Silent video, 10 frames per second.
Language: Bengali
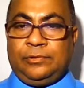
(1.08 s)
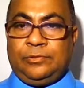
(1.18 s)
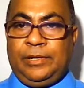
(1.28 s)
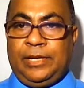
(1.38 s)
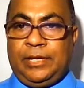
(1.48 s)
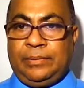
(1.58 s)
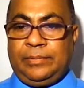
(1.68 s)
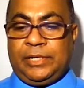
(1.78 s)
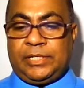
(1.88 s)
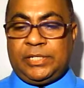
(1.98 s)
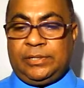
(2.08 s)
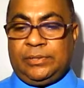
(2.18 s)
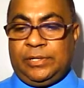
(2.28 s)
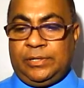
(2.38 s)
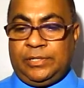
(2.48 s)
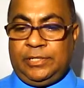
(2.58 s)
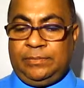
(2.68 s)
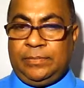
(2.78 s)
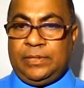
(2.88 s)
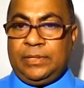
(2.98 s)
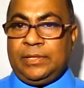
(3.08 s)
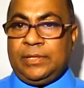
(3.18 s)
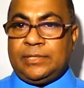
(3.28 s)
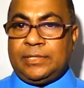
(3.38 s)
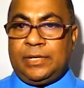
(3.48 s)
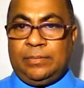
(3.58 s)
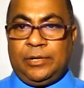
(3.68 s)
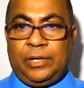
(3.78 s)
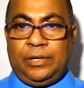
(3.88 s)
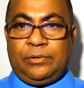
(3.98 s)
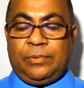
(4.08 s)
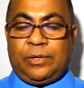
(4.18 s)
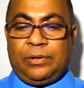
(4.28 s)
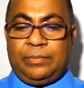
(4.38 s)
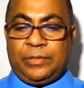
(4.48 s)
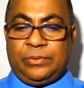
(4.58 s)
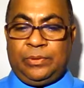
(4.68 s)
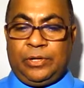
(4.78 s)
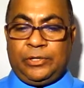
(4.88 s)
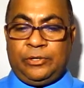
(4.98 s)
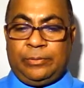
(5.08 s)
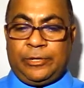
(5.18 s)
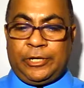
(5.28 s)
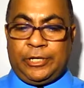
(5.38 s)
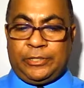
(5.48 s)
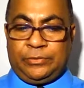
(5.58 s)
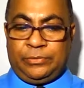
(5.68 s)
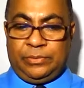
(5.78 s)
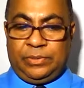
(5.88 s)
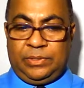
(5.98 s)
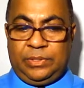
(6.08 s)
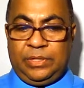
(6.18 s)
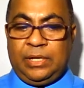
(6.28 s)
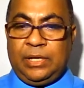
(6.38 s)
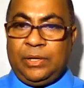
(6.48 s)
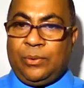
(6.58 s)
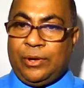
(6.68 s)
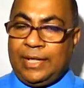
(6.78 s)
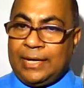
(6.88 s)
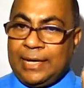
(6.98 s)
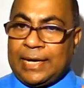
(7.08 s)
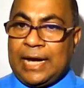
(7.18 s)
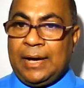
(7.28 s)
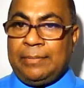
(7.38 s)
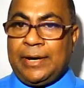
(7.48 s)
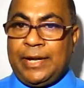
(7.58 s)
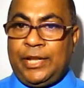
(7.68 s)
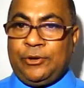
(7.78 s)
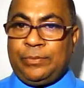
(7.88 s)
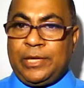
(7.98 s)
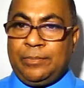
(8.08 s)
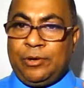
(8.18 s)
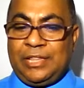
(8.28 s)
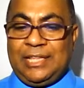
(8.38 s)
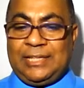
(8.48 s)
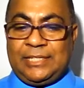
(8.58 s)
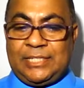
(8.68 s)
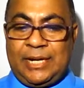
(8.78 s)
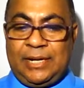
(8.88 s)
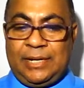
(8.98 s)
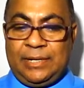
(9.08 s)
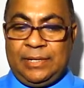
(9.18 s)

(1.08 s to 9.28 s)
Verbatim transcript: রাজিম সালাম আলাইকুম রহমতুল্লাহ বারাকাত অনেকে কাবার নিয়মকে বদলাতে চান